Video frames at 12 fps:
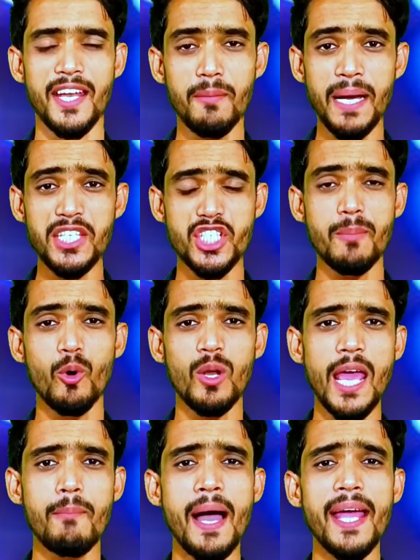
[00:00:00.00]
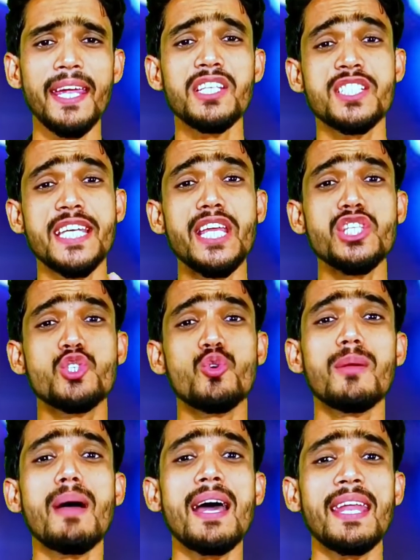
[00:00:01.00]
हनी पाजी ने बोला है भाई
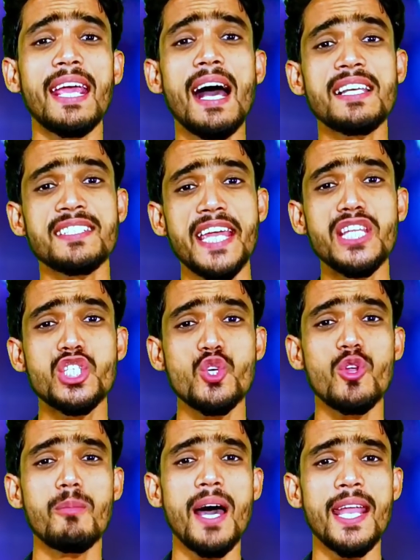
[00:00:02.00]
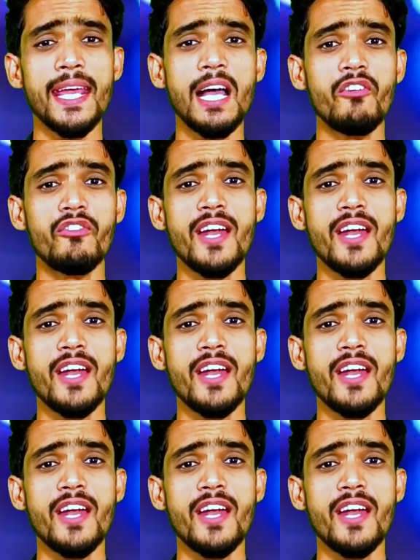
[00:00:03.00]
सेंचुरी मारेगा सेंचुरी मारेगा